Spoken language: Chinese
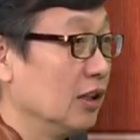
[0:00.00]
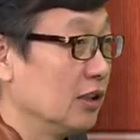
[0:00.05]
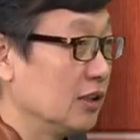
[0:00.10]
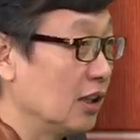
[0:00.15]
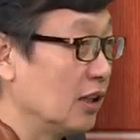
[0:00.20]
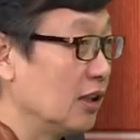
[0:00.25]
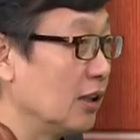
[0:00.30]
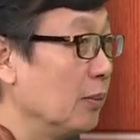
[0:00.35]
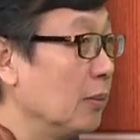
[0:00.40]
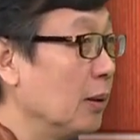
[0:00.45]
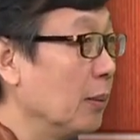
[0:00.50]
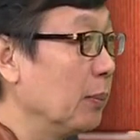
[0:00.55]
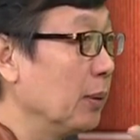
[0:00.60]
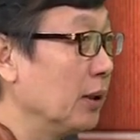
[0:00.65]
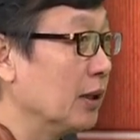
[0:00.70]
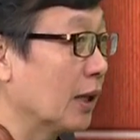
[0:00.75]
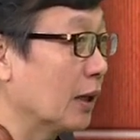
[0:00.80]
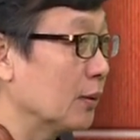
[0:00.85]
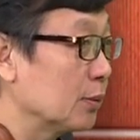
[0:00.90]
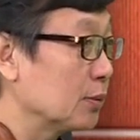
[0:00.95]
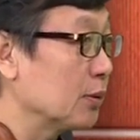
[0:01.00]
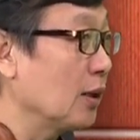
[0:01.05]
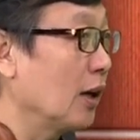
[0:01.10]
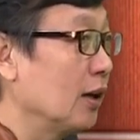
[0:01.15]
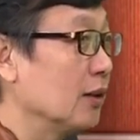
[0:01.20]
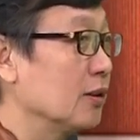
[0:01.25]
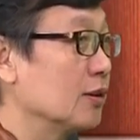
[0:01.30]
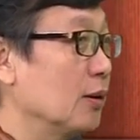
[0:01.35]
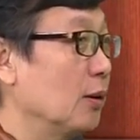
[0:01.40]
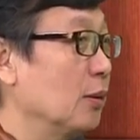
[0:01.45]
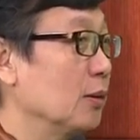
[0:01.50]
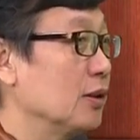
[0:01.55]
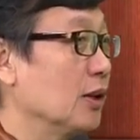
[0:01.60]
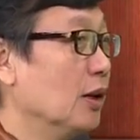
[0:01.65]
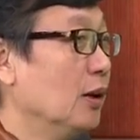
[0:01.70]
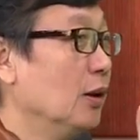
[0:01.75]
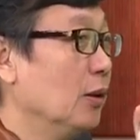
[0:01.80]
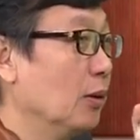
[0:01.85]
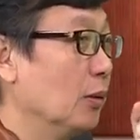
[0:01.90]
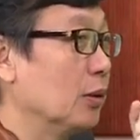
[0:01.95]
你像人民币拿出去还稍微，
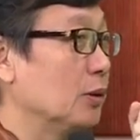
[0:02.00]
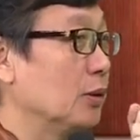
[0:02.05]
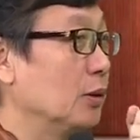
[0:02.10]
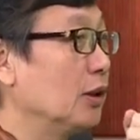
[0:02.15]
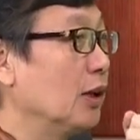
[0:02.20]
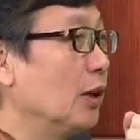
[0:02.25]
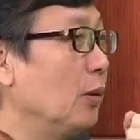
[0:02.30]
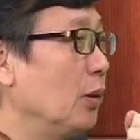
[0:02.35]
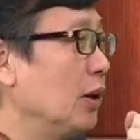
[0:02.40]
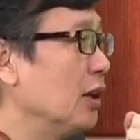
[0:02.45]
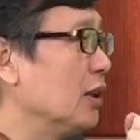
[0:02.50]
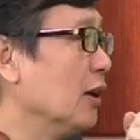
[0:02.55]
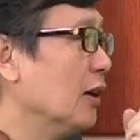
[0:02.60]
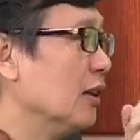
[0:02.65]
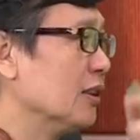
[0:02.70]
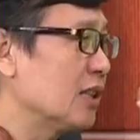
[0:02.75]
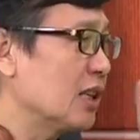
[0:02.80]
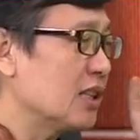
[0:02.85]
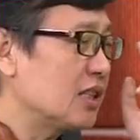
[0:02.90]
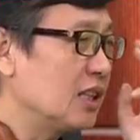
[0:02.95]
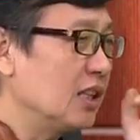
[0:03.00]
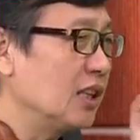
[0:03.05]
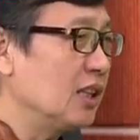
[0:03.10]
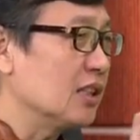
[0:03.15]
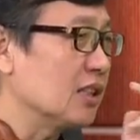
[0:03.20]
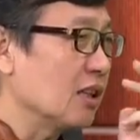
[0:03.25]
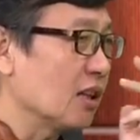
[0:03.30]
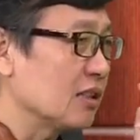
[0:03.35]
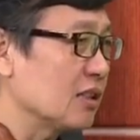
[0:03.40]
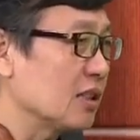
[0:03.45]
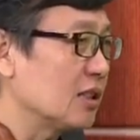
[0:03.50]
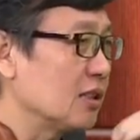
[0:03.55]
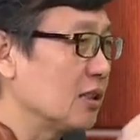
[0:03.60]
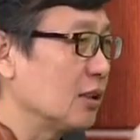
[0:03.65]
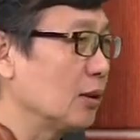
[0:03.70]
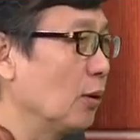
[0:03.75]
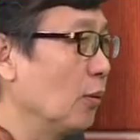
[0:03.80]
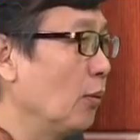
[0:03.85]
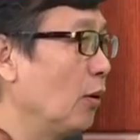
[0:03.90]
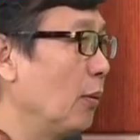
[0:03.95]
我觉得会在心理上刺
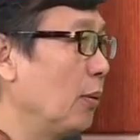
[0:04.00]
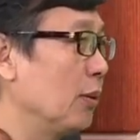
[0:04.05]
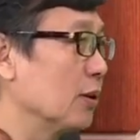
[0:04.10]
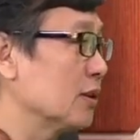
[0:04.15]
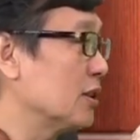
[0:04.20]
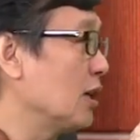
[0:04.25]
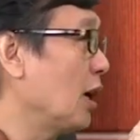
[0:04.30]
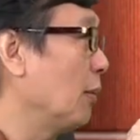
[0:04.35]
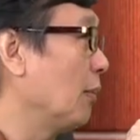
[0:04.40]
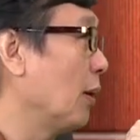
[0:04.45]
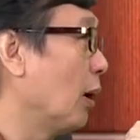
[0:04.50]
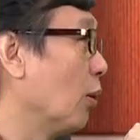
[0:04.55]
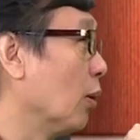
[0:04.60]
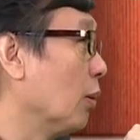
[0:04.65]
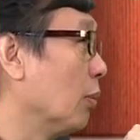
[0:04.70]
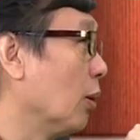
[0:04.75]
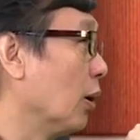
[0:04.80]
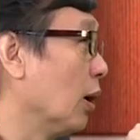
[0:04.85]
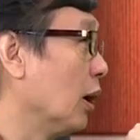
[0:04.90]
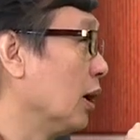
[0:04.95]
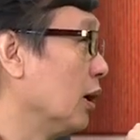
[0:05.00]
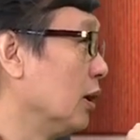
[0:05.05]
激通货膨胀吧？会不会？